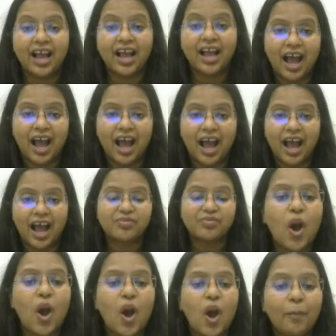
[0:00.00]
काम
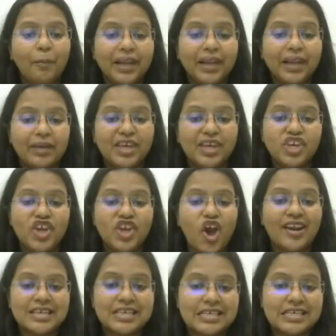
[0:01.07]
स्टॉप ब्लेमिंग
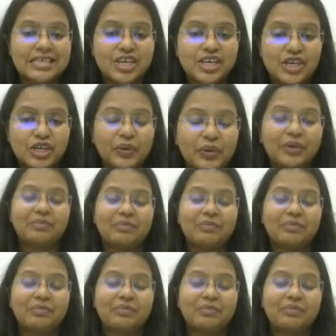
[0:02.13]
योर इंस्टीट्यूट